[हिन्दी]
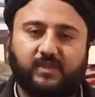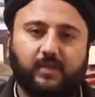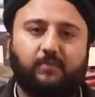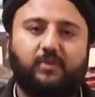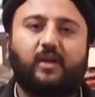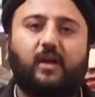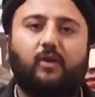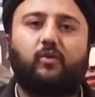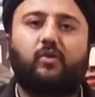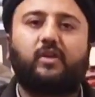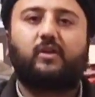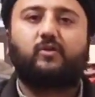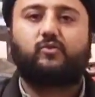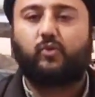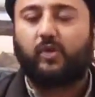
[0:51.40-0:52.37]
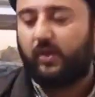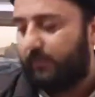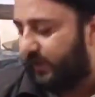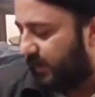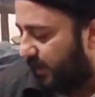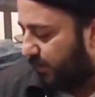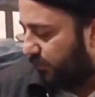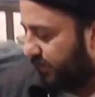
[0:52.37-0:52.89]
पीसें भी तैयार हो रही है और शूटिंग भी
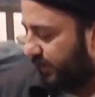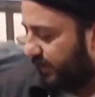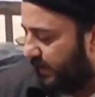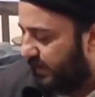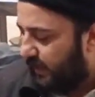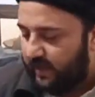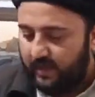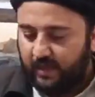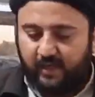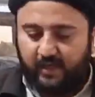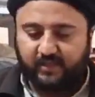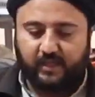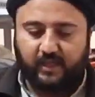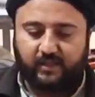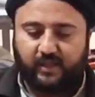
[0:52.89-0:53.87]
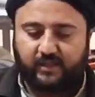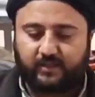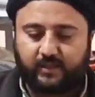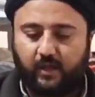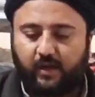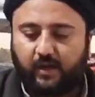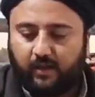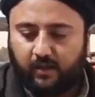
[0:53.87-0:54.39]
तैयार हो रही है इसके दस
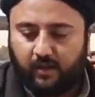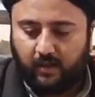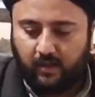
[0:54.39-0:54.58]
कलर हैं